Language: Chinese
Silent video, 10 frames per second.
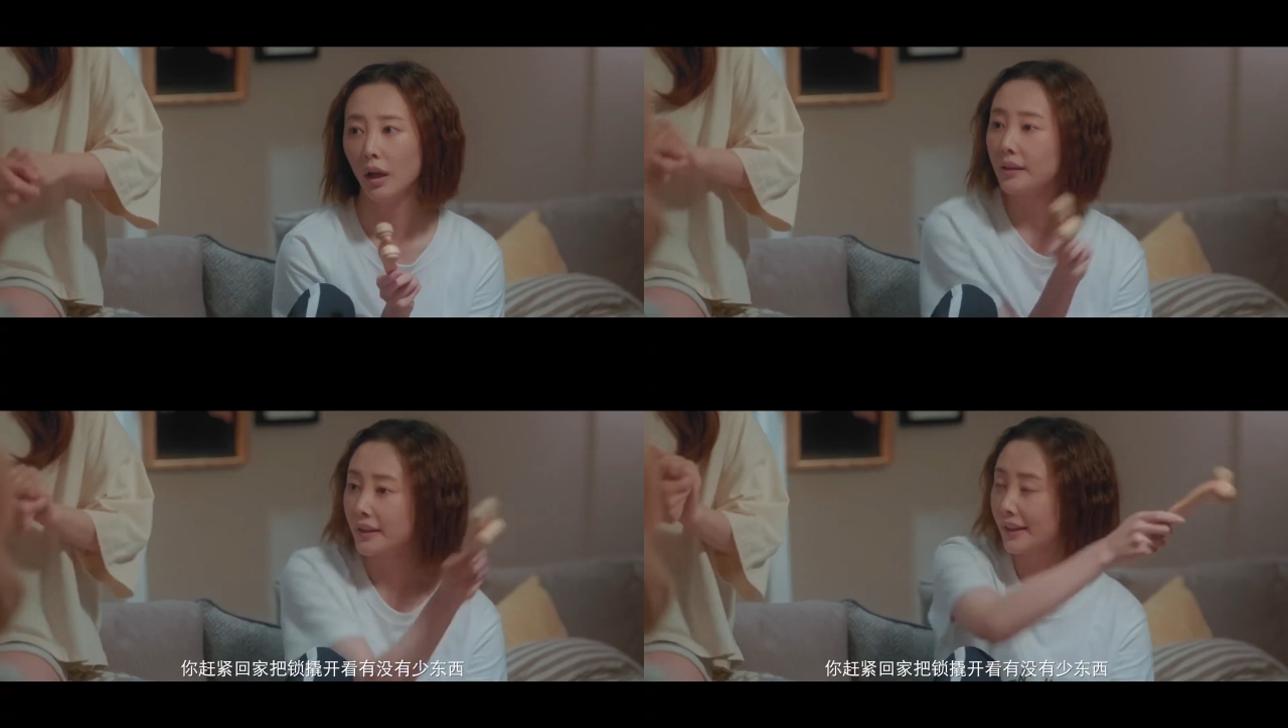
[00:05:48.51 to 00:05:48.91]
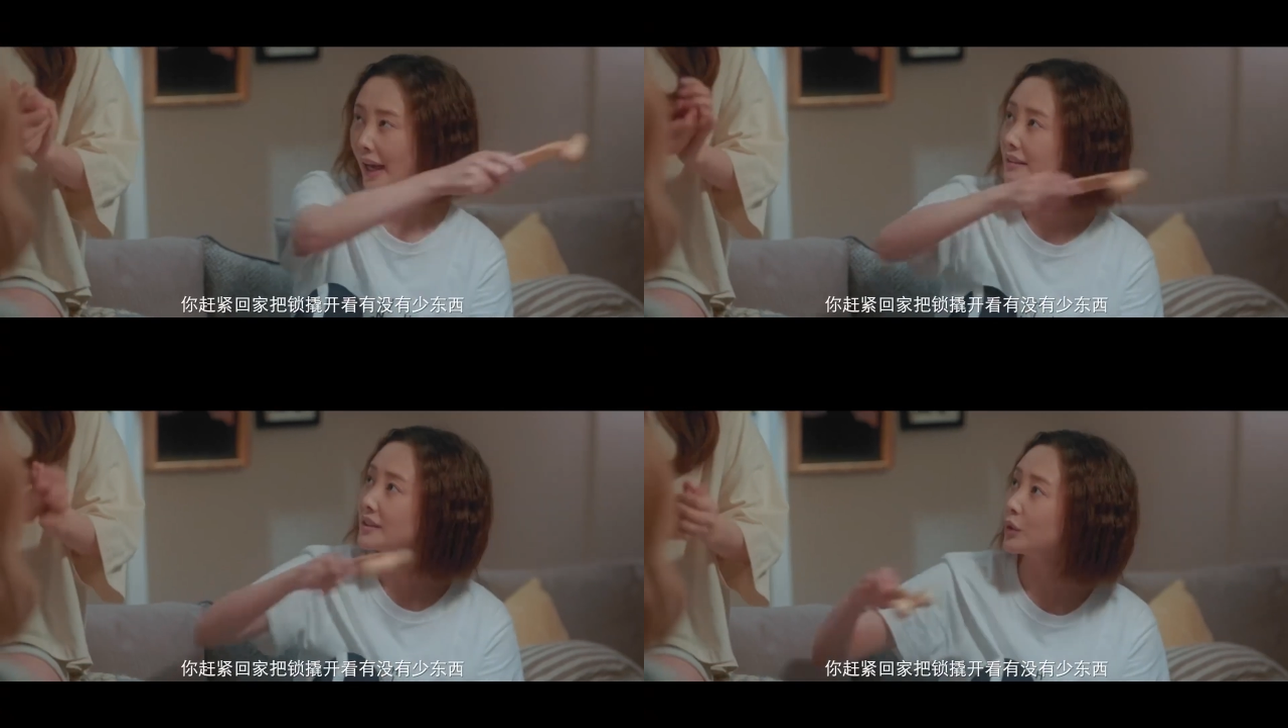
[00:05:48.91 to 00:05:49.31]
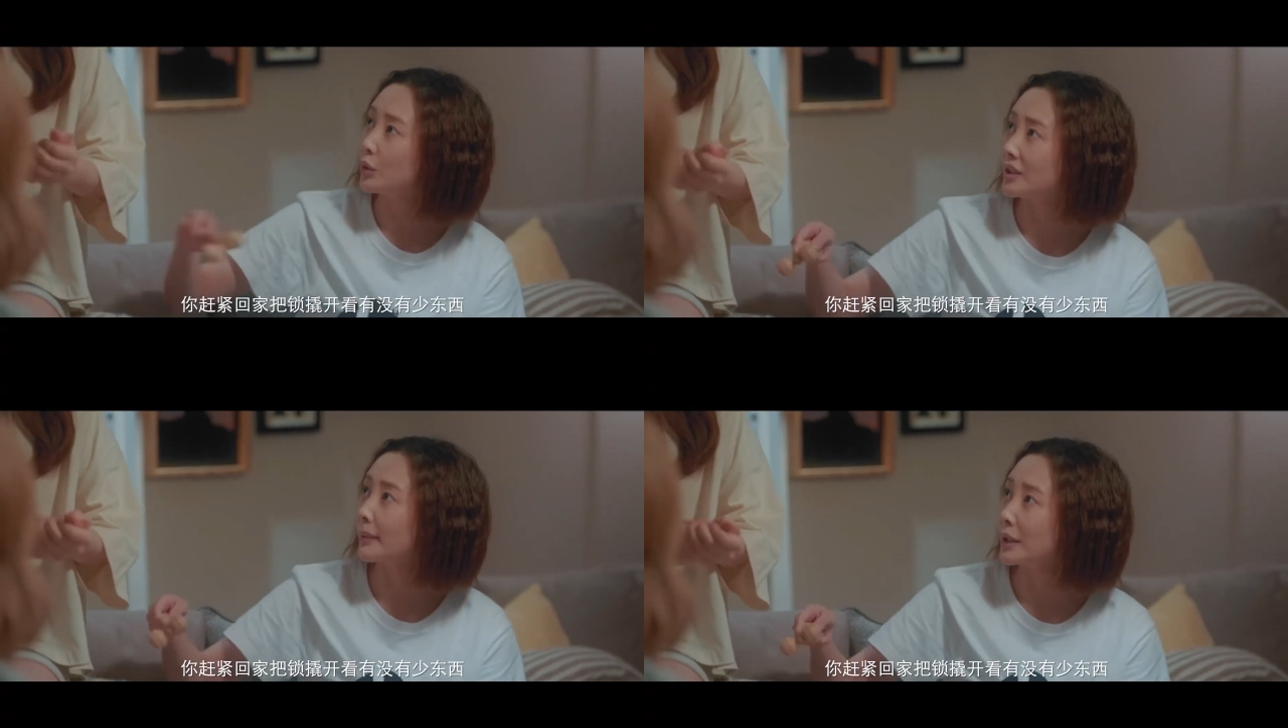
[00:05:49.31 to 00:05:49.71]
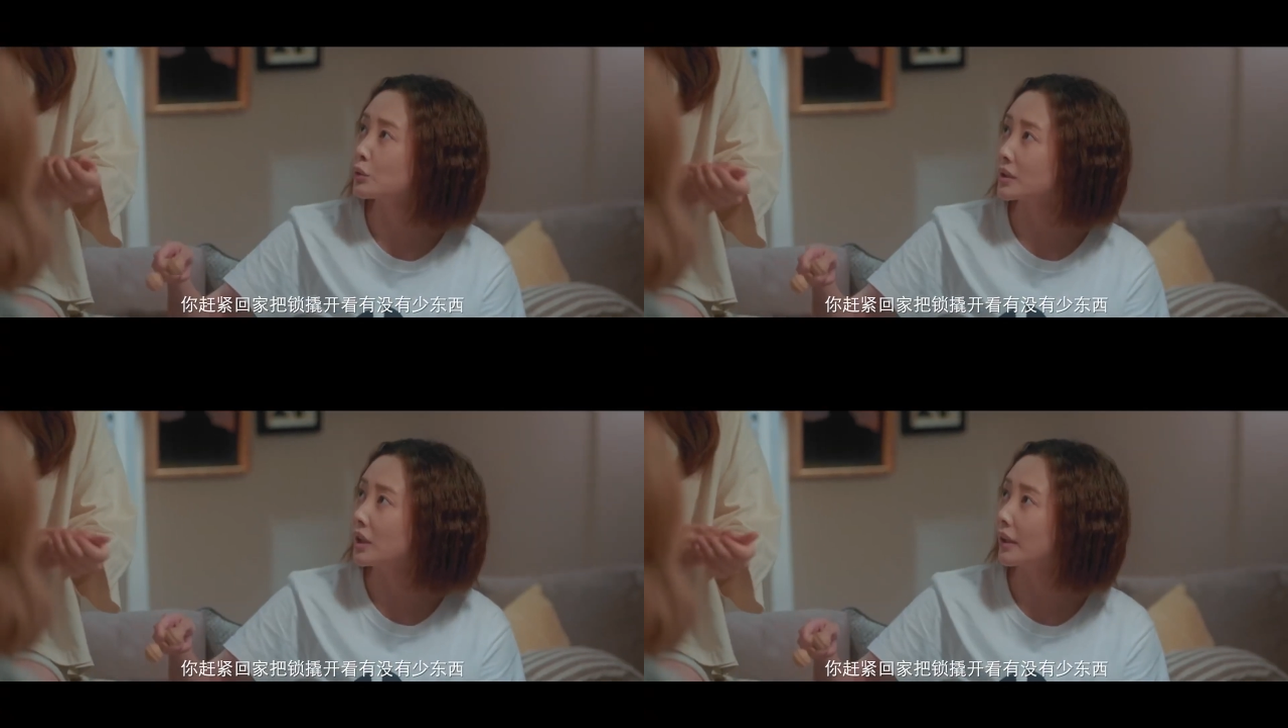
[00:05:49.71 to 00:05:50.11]
你赶紧回家把
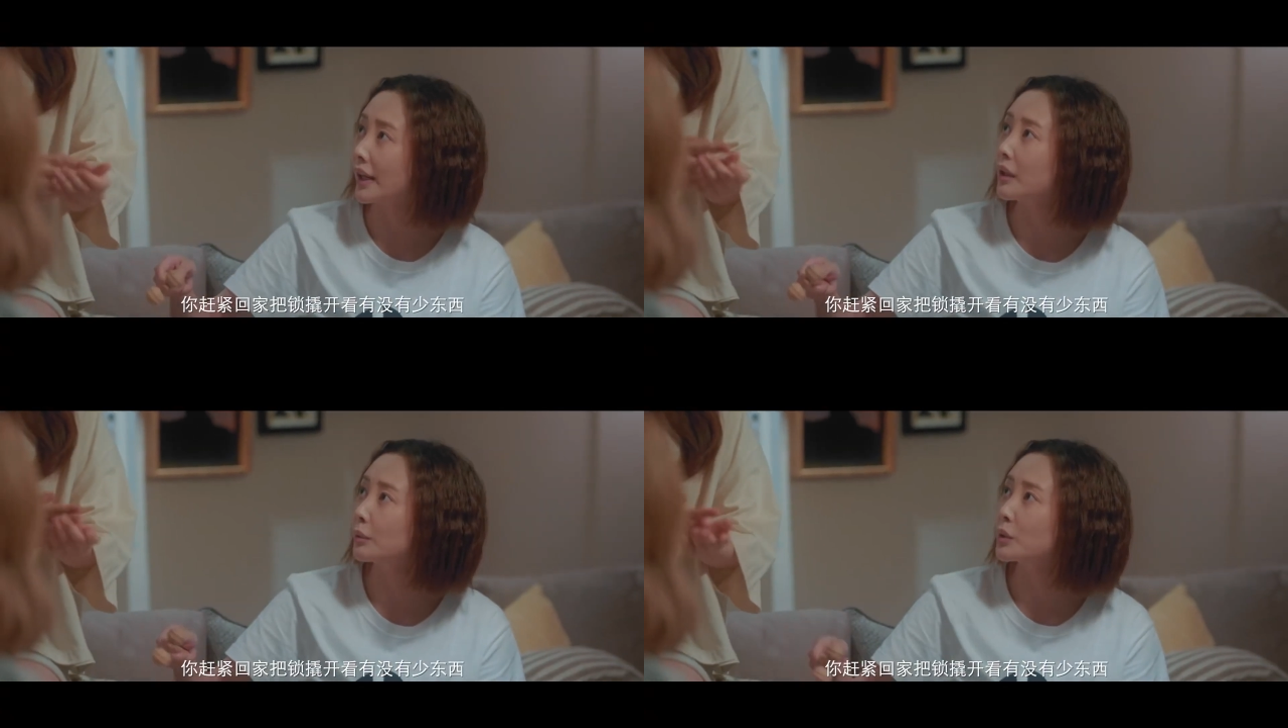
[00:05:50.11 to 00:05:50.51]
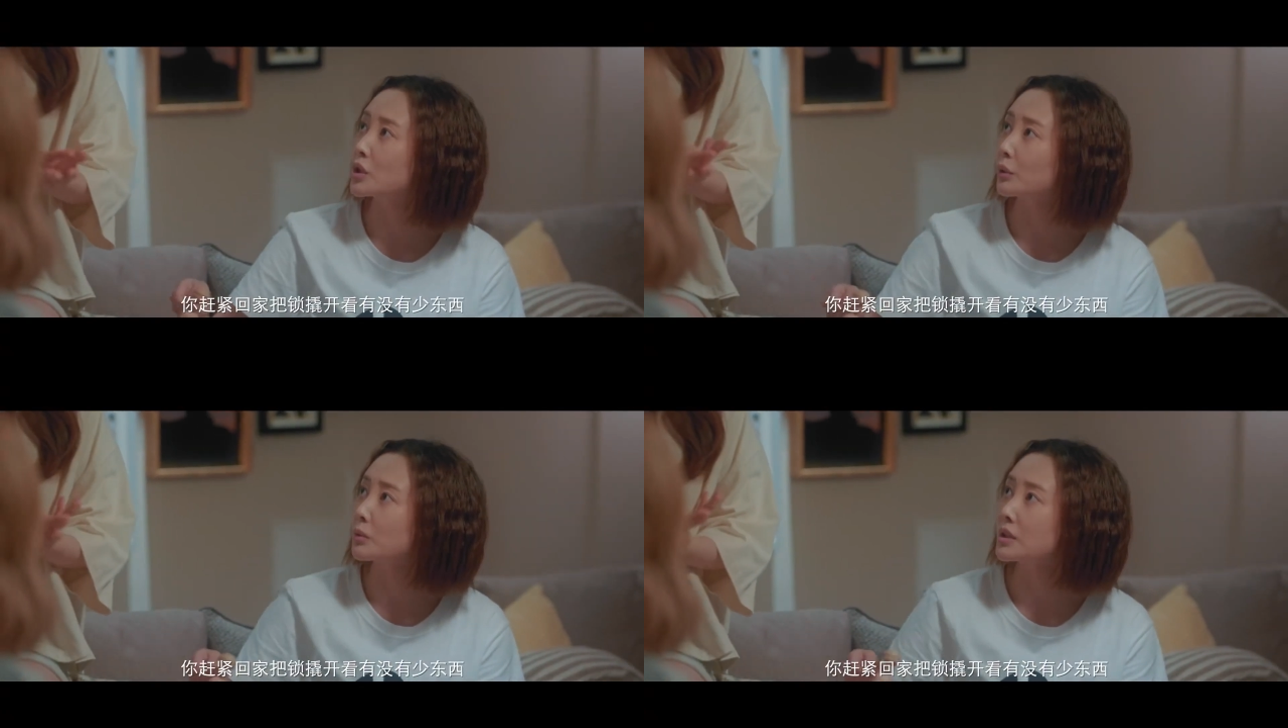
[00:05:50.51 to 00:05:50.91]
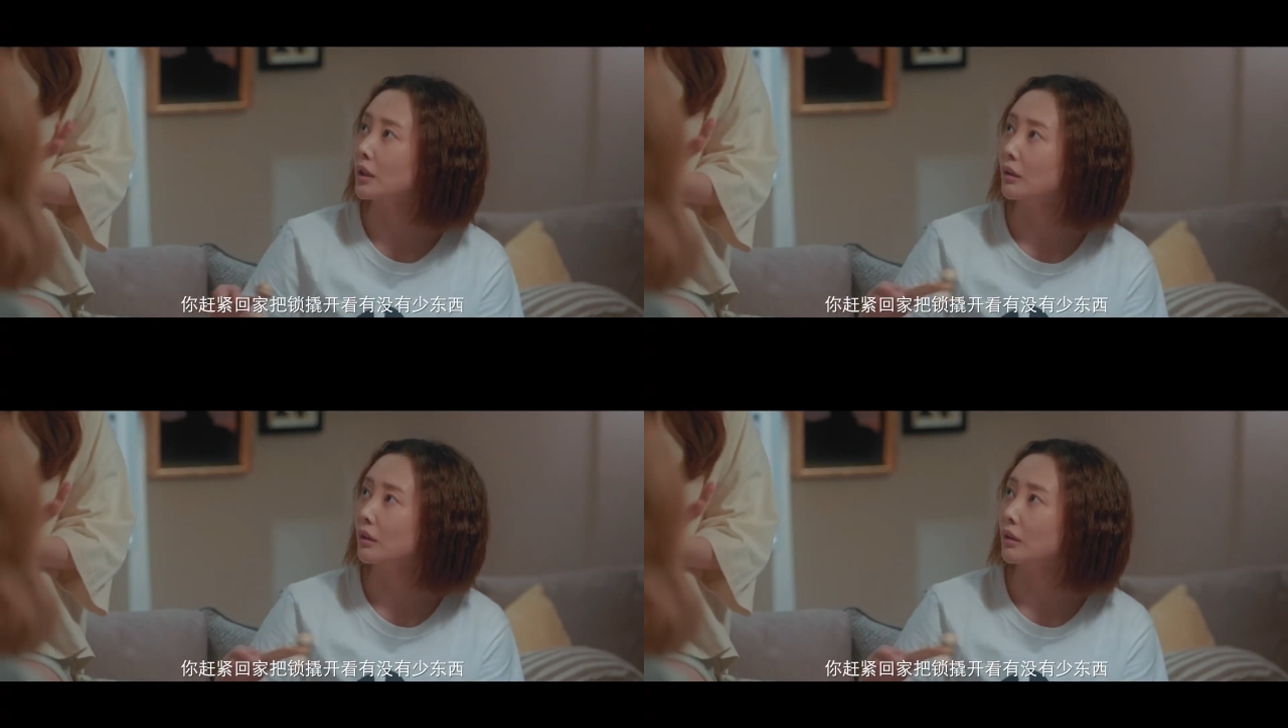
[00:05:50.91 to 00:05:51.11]
锁撬开，看有没有少东西。